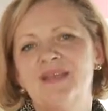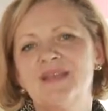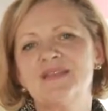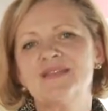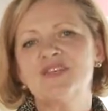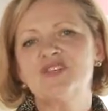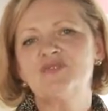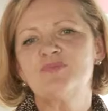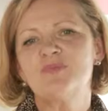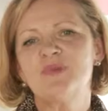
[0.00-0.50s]

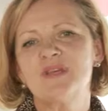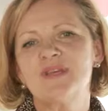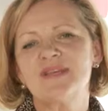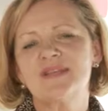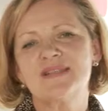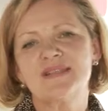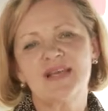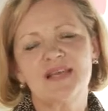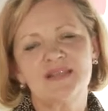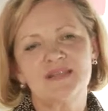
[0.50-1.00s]

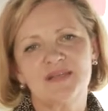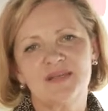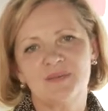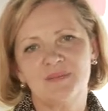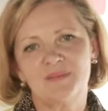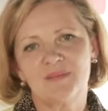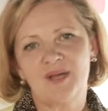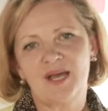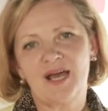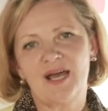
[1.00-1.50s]
Jesteśmy za
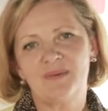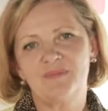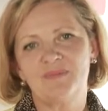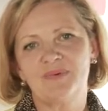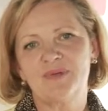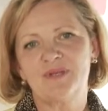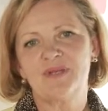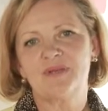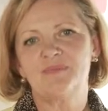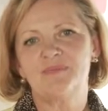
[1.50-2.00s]
tym,
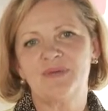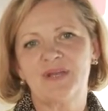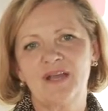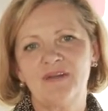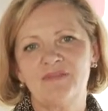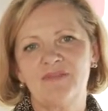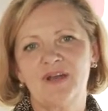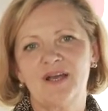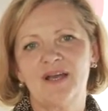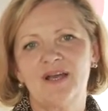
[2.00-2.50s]
aby
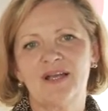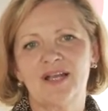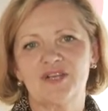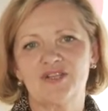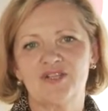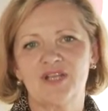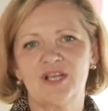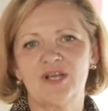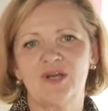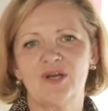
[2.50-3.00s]
prawa
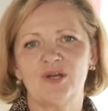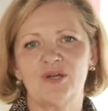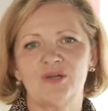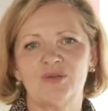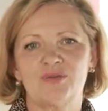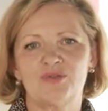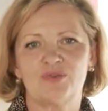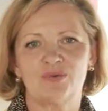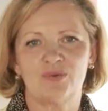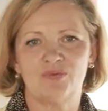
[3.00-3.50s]
każdego
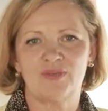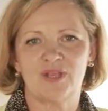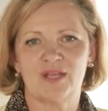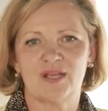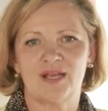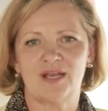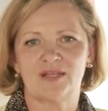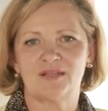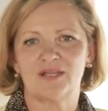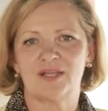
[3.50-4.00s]

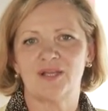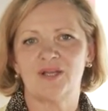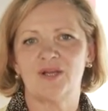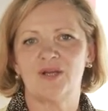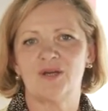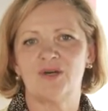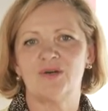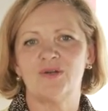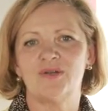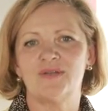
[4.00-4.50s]
człowieka,
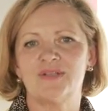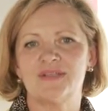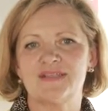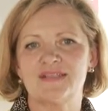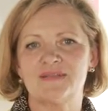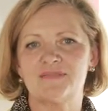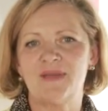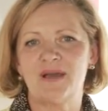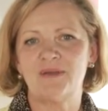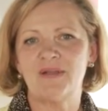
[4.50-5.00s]
tego
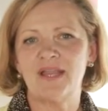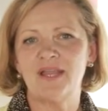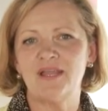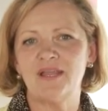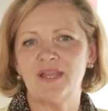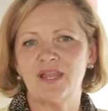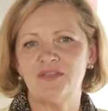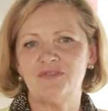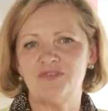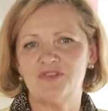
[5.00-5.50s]
z
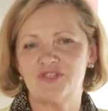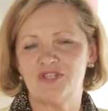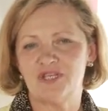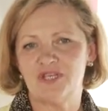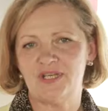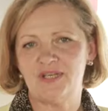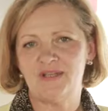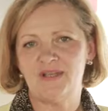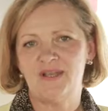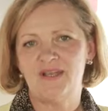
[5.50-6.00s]
maleńkiej
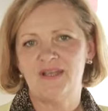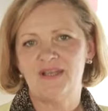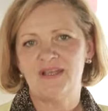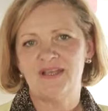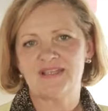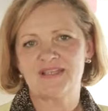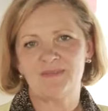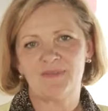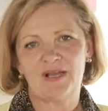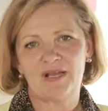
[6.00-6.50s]
wsi
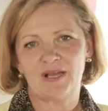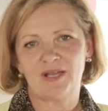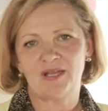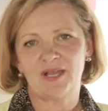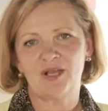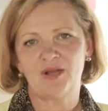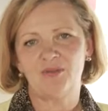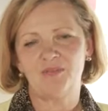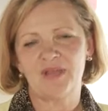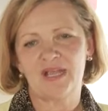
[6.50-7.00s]
i z
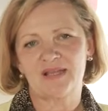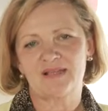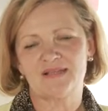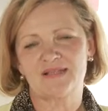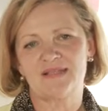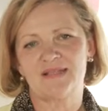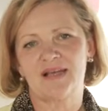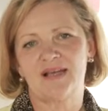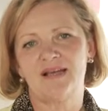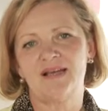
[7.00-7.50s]
maleńkiego
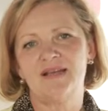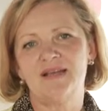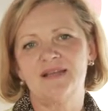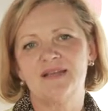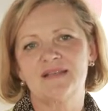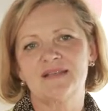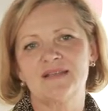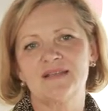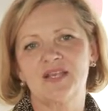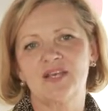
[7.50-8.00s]
miasta,
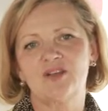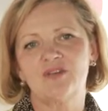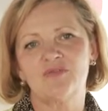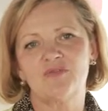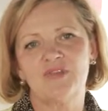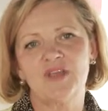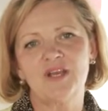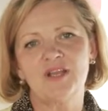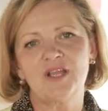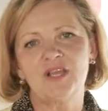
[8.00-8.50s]
z tego
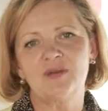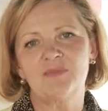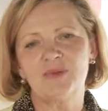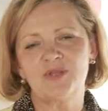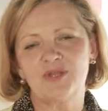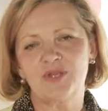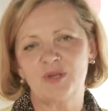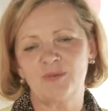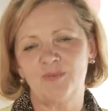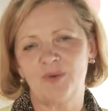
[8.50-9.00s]
wielkich
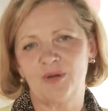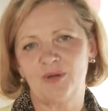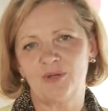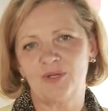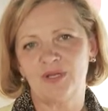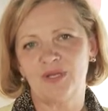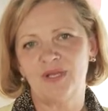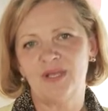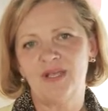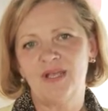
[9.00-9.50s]

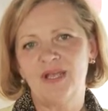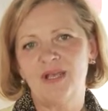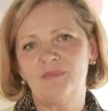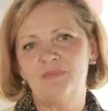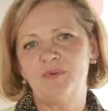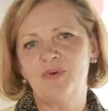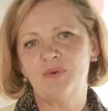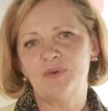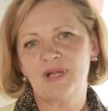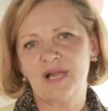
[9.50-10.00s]
metropolii,
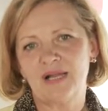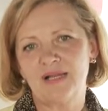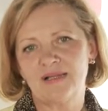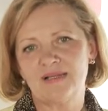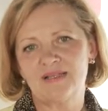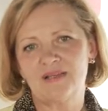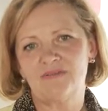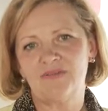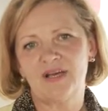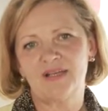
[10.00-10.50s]
były
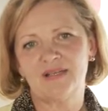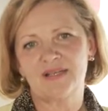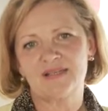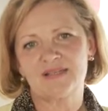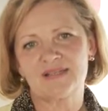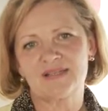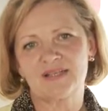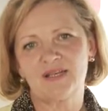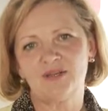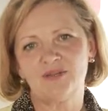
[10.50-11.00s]
realizowane
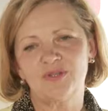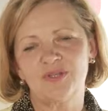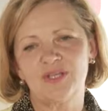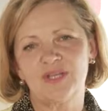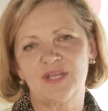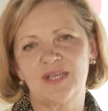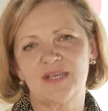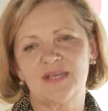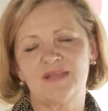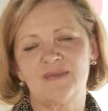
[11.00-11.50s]

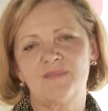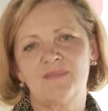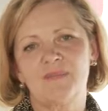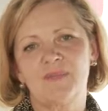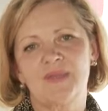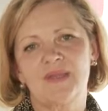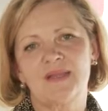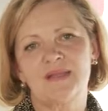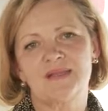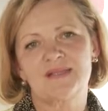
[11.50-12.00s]
zgodnie
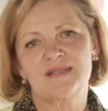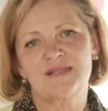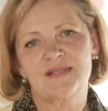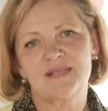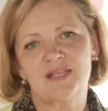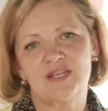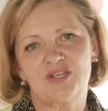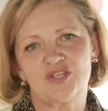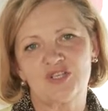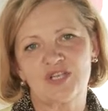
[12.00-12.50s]

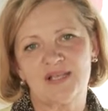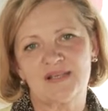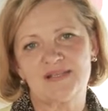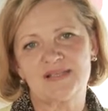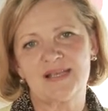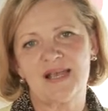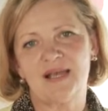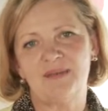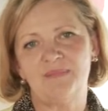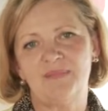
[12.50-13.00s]
z ich
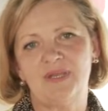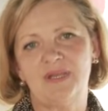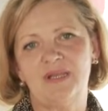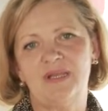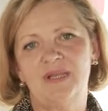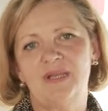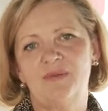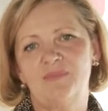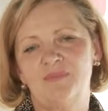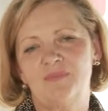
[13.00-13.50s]
szansami,